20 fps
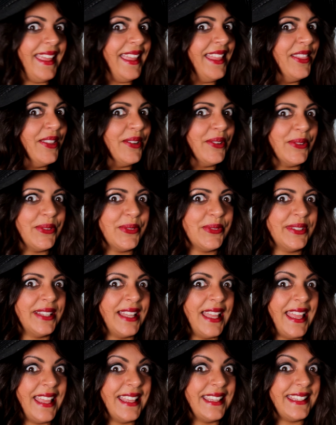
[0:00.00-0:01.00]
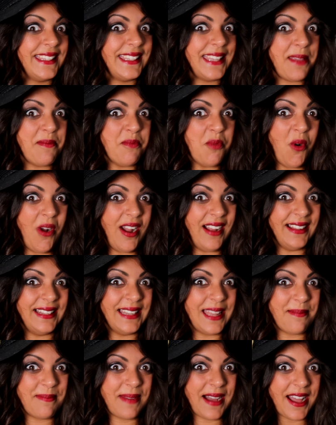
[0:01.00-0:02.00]
Et eh non, c'est moi
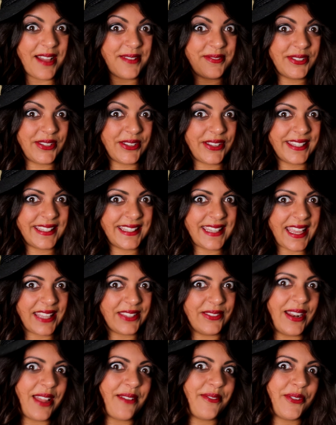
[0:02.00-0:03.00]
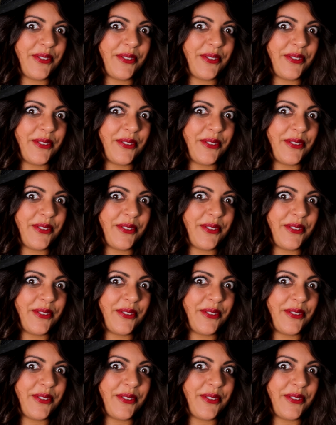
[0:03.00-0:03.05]
la brave sorcière de la